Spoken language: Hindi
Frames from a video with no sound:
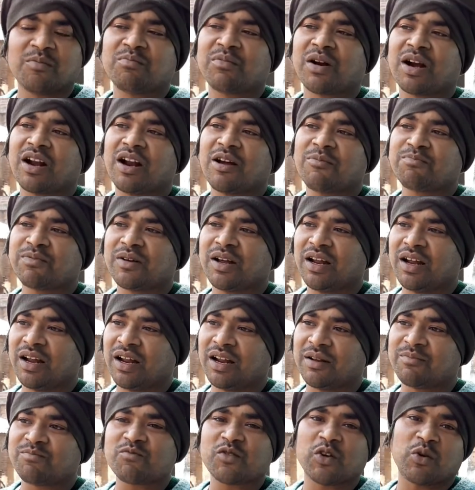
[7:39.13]
मतलब कि
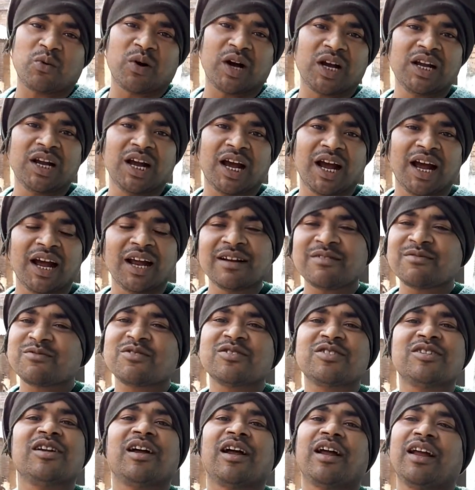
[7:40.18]
वही है
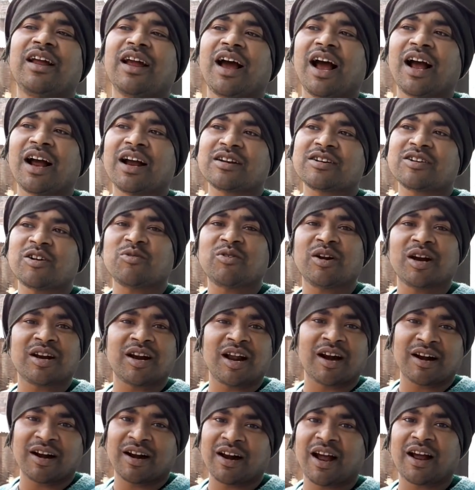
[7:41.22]
यहाँ के चौदह साल
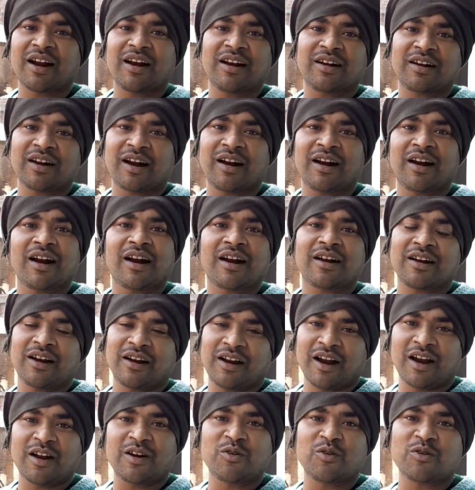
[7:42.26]
का नागरिकता देना
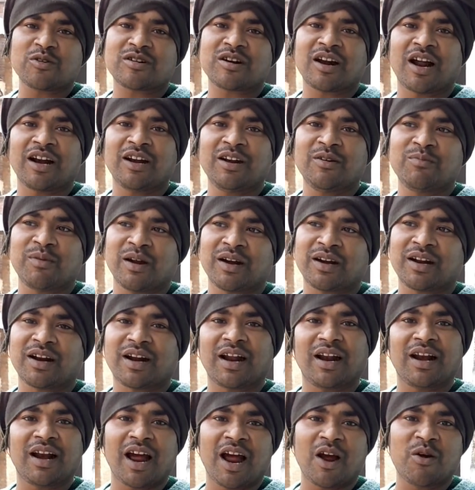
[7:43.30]
चाहिए हिंदुस्तानी बन के
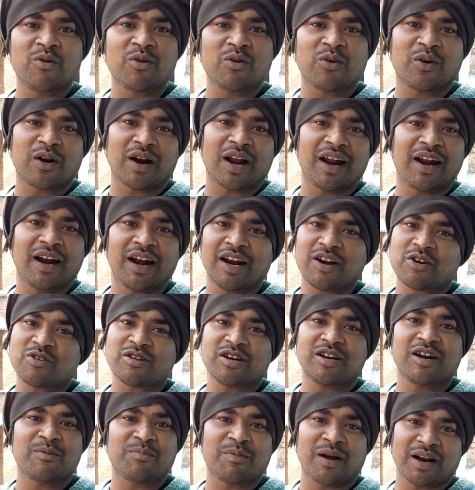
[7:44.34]
रहना है उनको रहना है तो
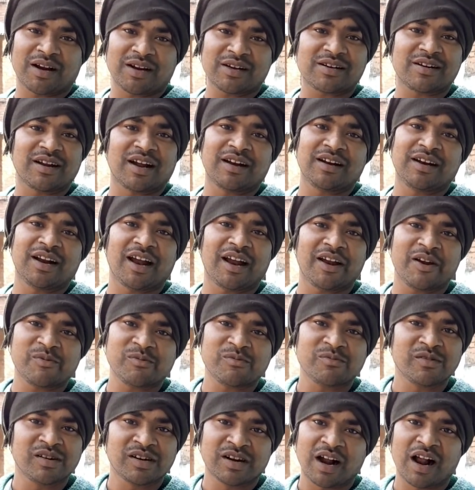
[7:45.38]
सीधा पाकिस्तान जाए
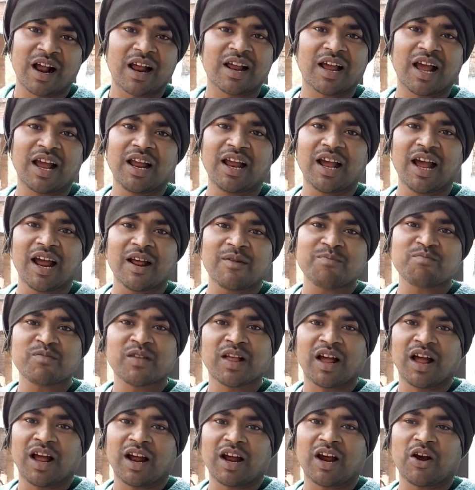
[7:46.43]
यही है
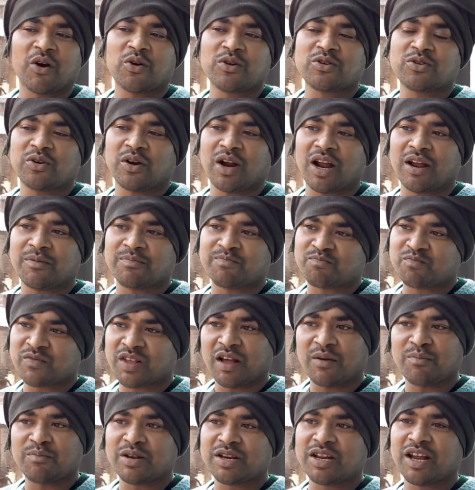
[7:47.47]
और जो है
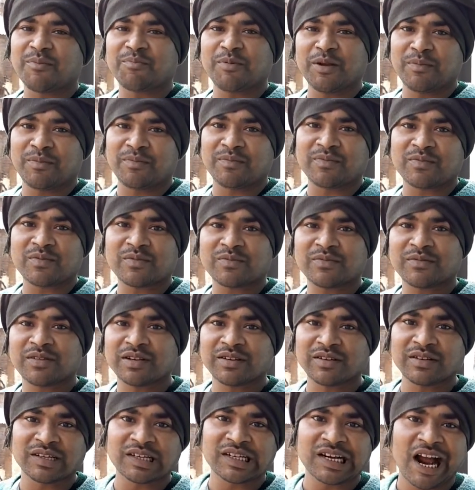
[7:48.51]
नहीं
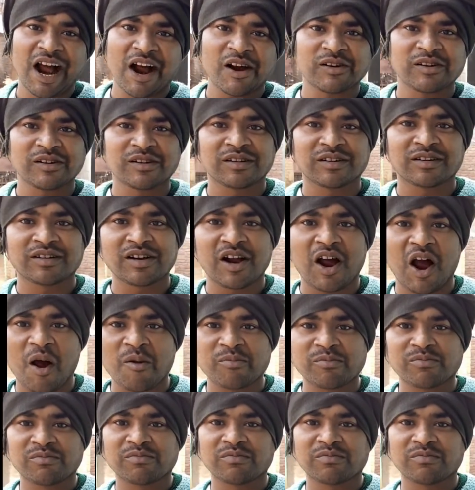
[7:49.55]
नहीं बी का पूरा नाम